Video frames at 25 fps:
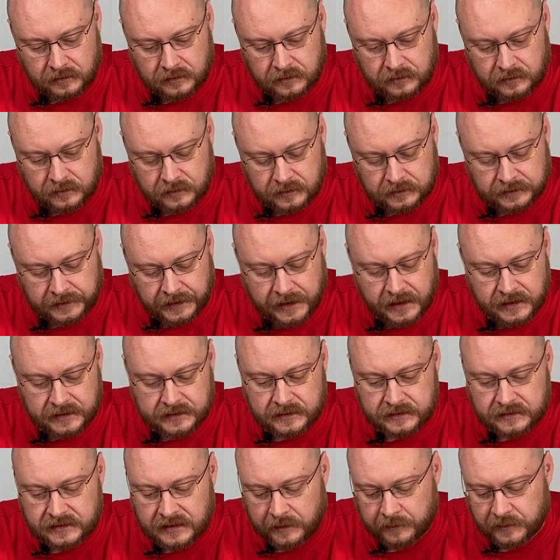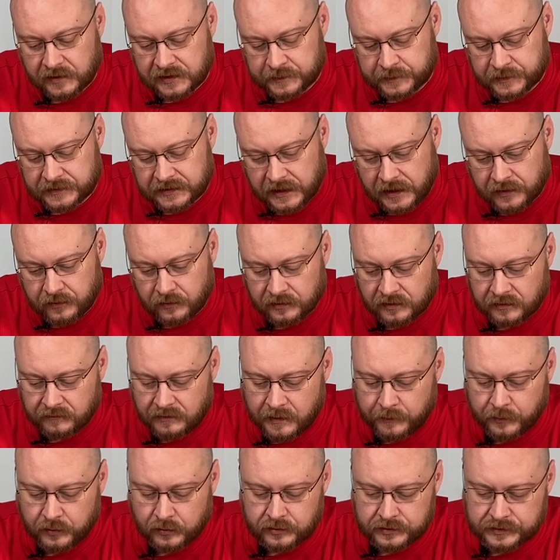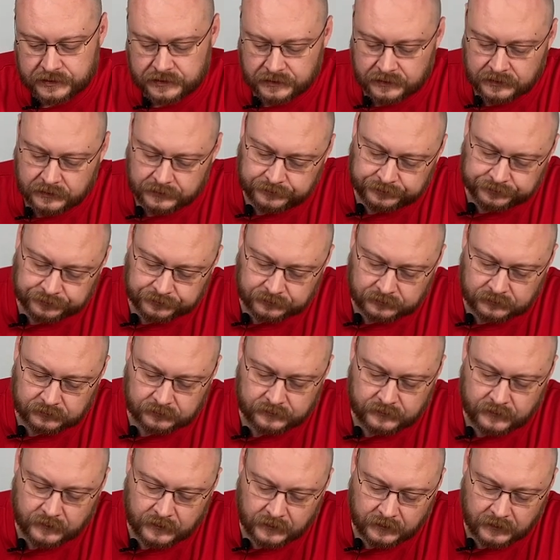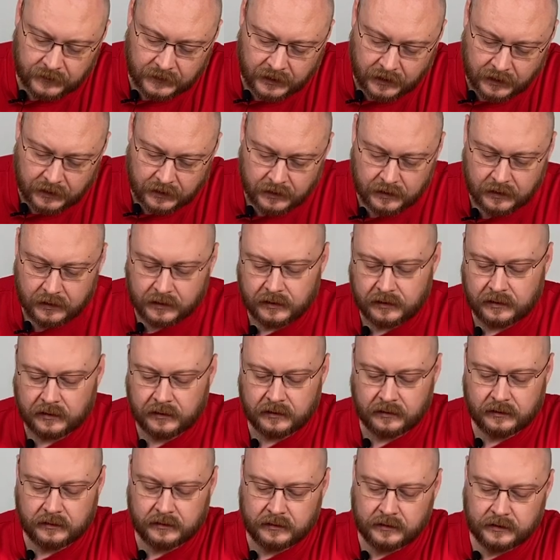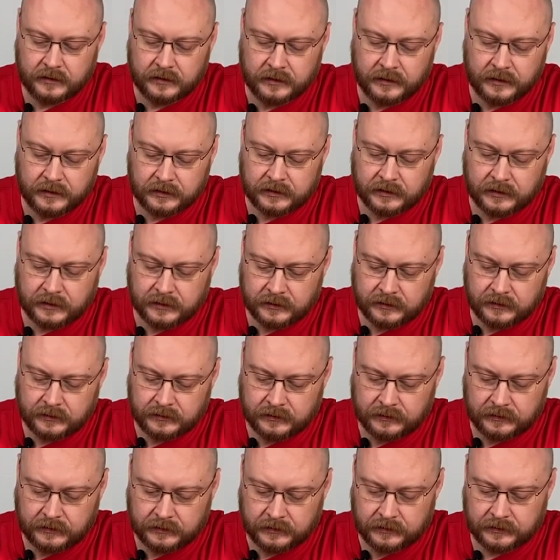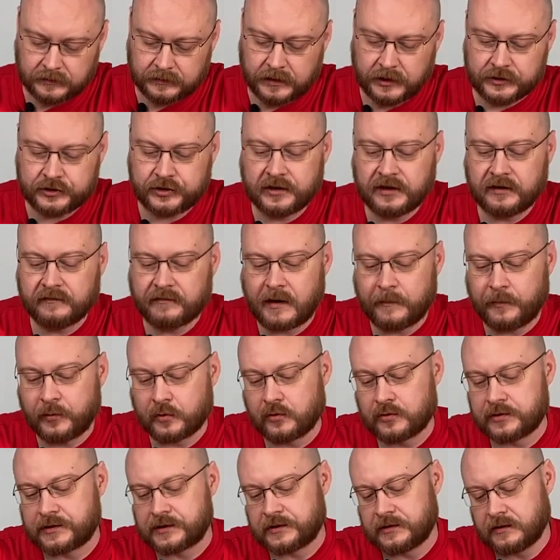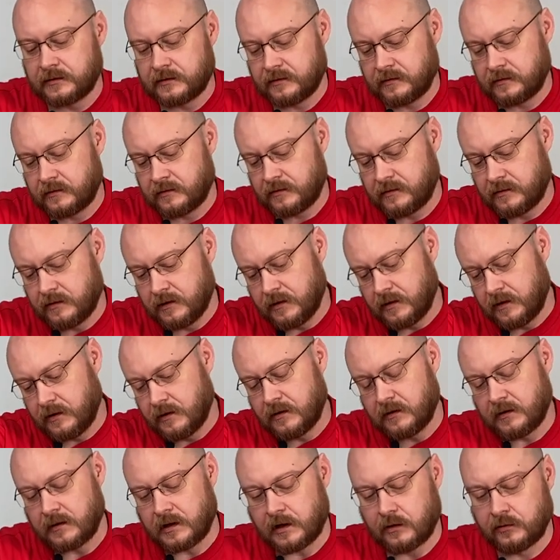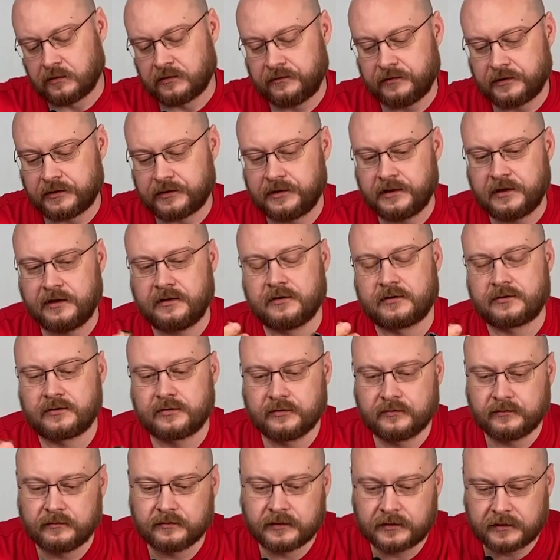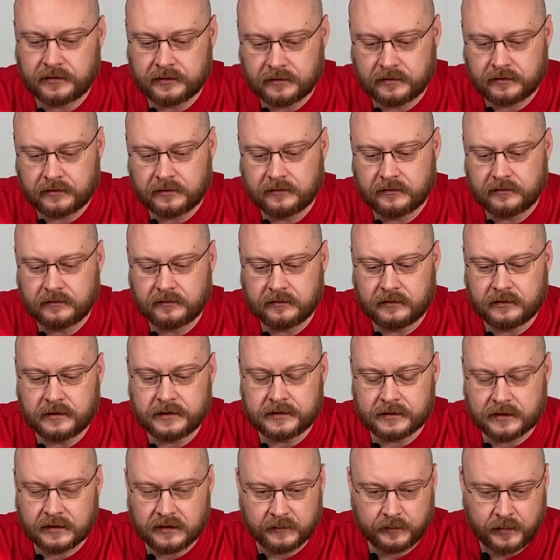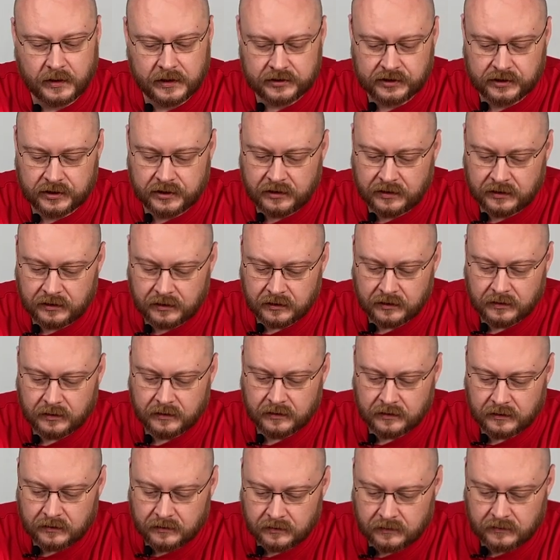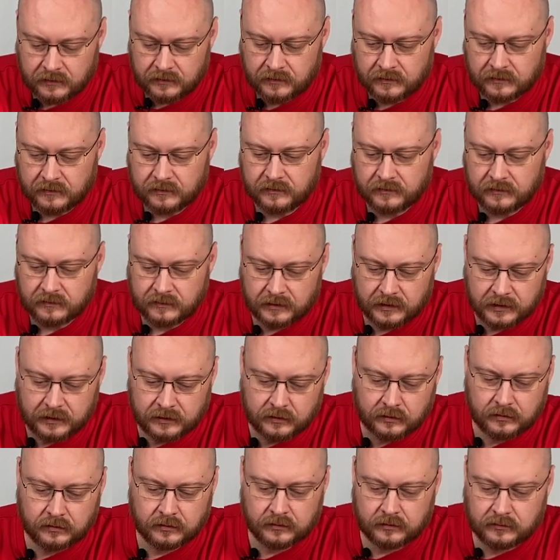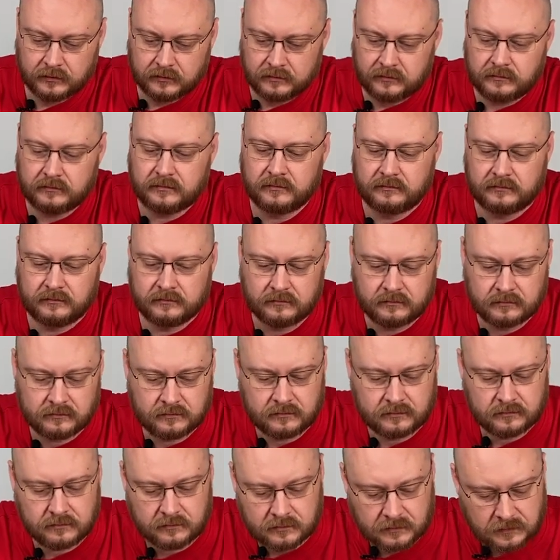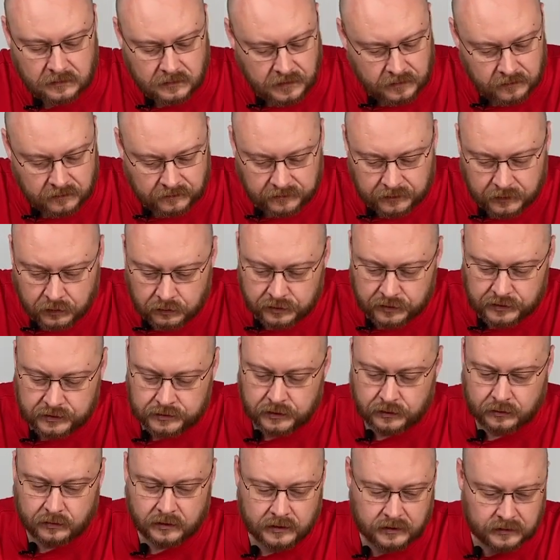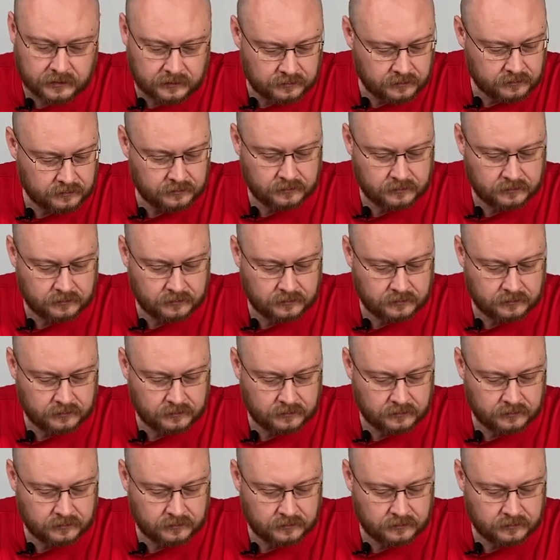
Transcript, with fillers: А третий самый распространенный вопрос – это даже не вопрос, а утверждение, что вот э, эти колпачки легко выйдут из строя,